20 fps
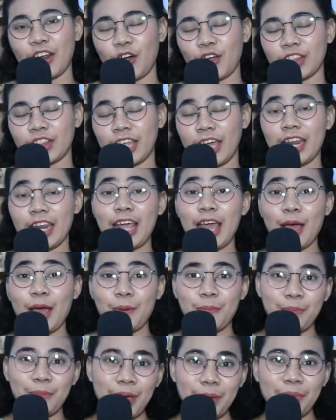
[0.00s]
konten
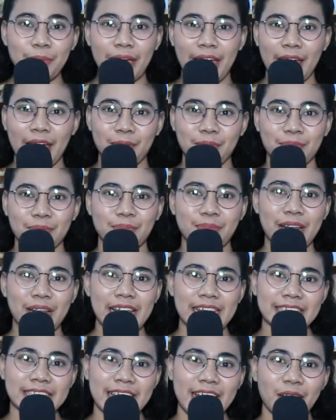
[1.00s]
BBM
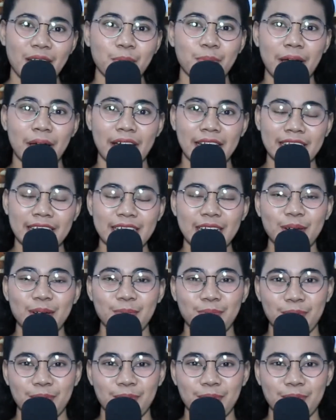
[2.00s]
Belajar bareng